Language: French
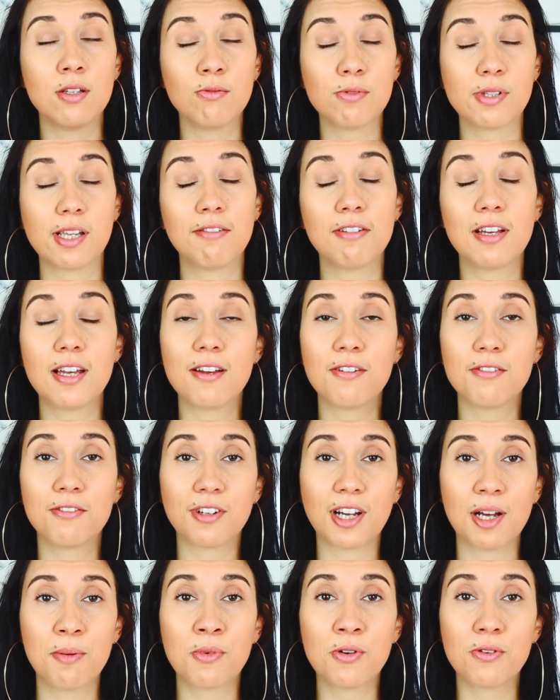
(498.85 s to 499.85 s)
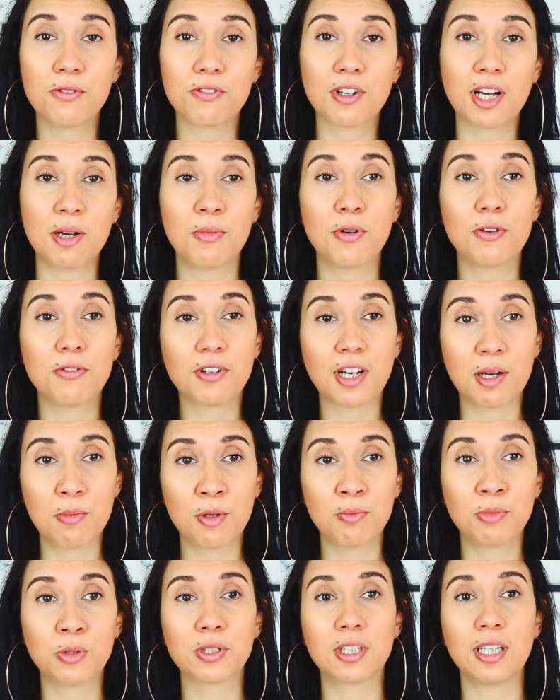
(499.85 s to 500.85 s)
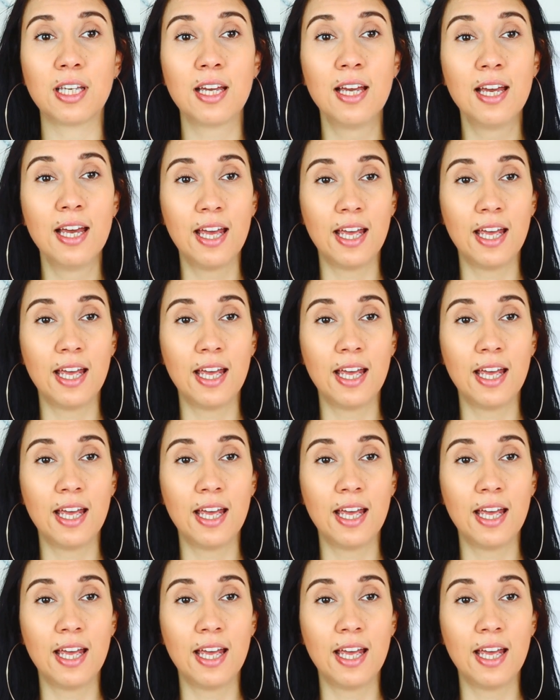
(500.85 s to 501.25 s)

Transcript: nous avait vraiment vraiment vraiment manqué